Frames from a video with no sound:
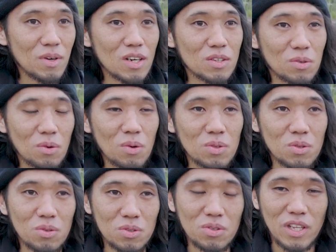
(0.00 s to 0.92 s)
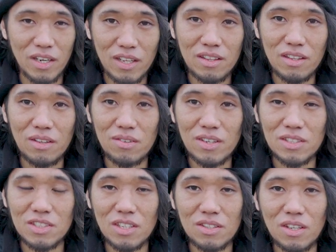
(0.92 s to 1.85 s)
まあドローンの音だなっていう
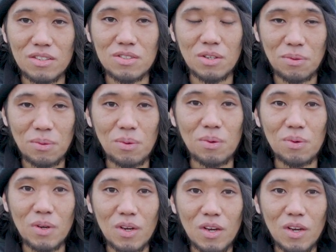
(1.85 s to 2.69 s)
感じだったんですけど